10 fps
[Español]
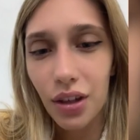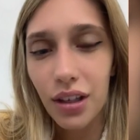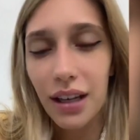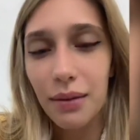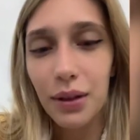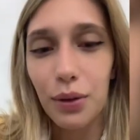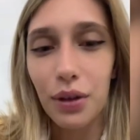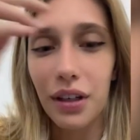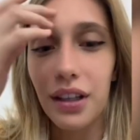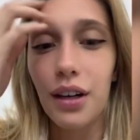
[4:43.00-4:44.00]
Torita me
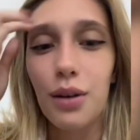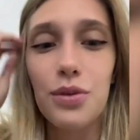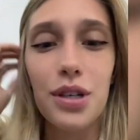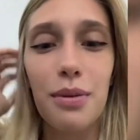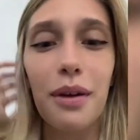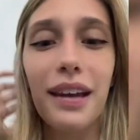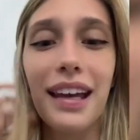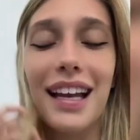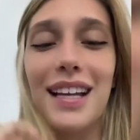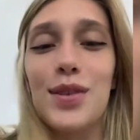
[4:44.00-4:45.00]
tuvo un ojito. ¿Cómo se llamaba
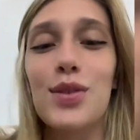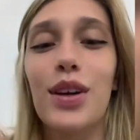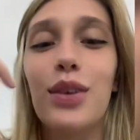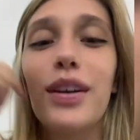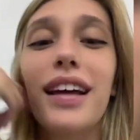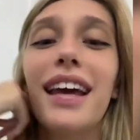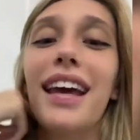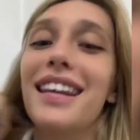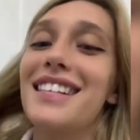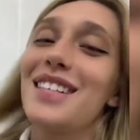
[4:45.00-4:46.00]
y qué le sucedió?
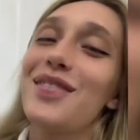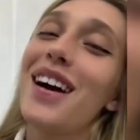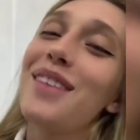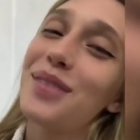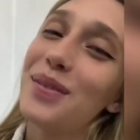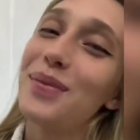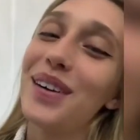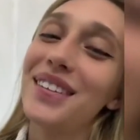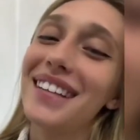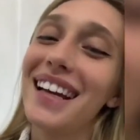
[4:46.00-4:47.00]
Se llamaba
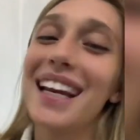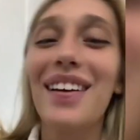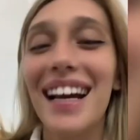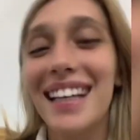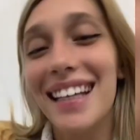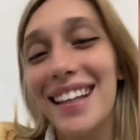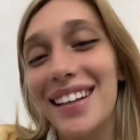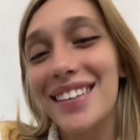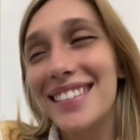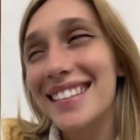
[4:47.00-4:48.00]
Pompón. Era
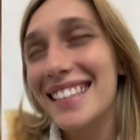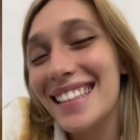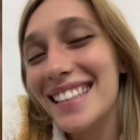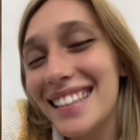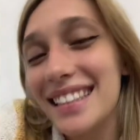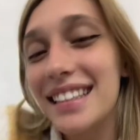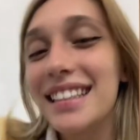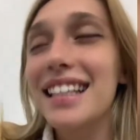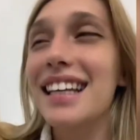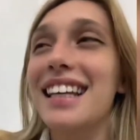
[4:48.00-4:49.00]
blanquito. Y,
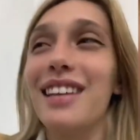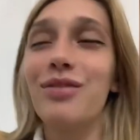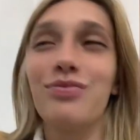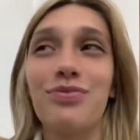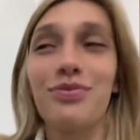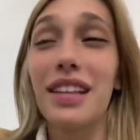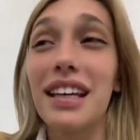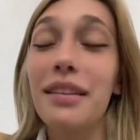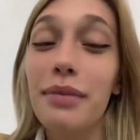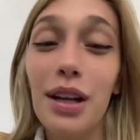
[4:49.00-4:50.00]

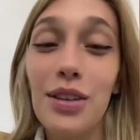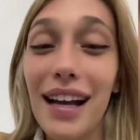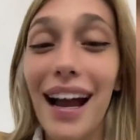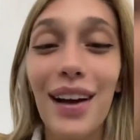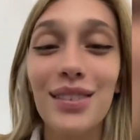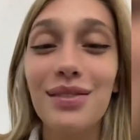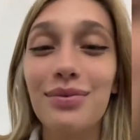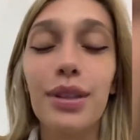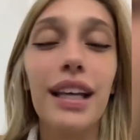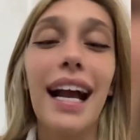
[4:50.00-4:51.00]
y, me lo sacaron
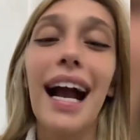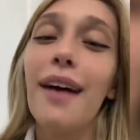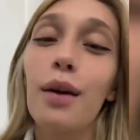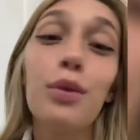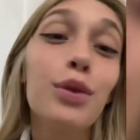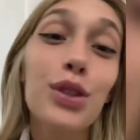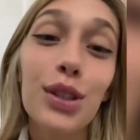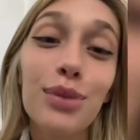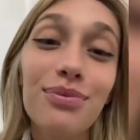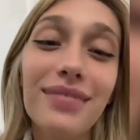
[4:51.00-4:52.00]
porque cagaba
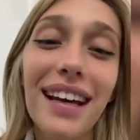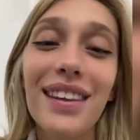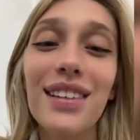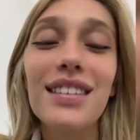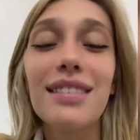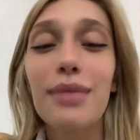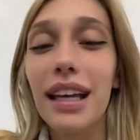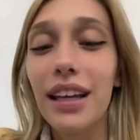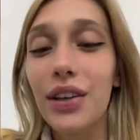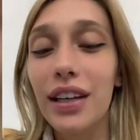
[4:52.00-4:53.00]
mucho. Entonces
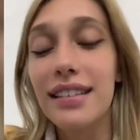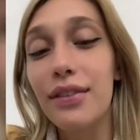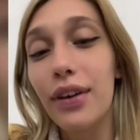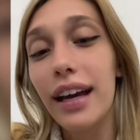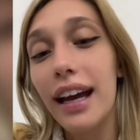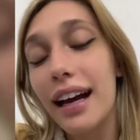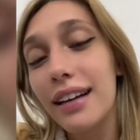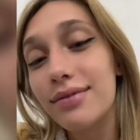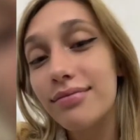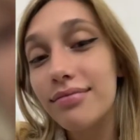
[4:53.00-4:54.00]
me dijeron que se fue
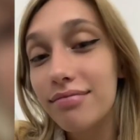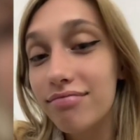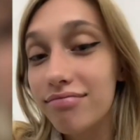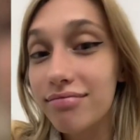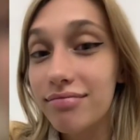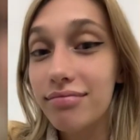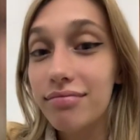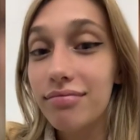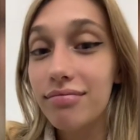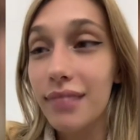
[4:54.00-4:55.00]
a,
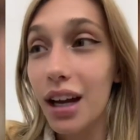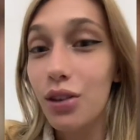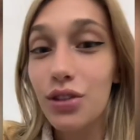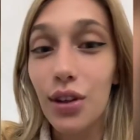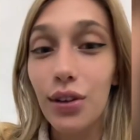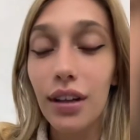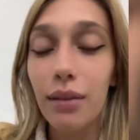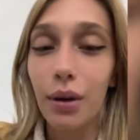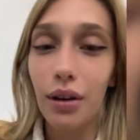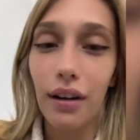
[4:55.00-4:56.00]
no sé
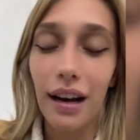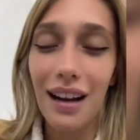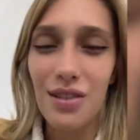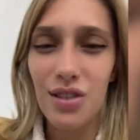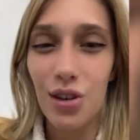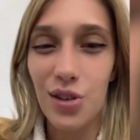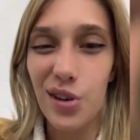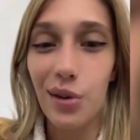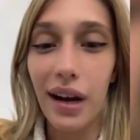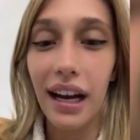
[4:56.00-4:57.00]
dónde, pero en realidad se lo
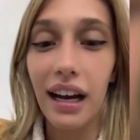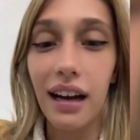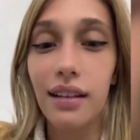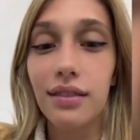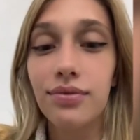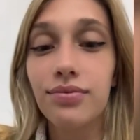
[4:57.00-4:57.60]
llevaron a una granja.